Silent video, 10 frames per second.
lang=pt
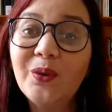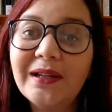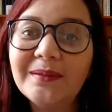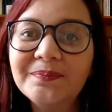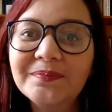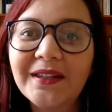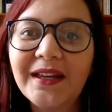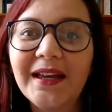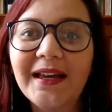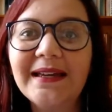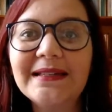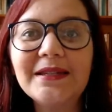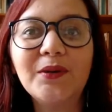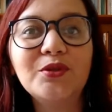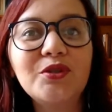Olá,
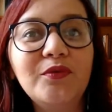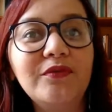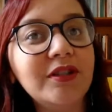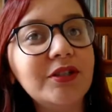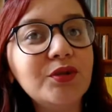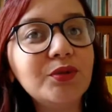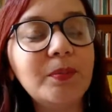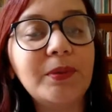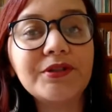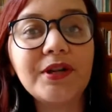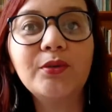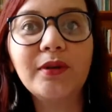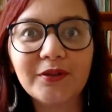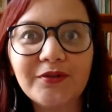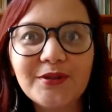esse é o último vídeo do projeto
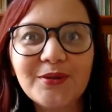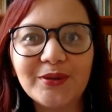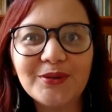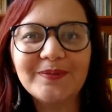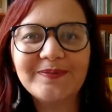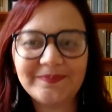Lendo Ficções.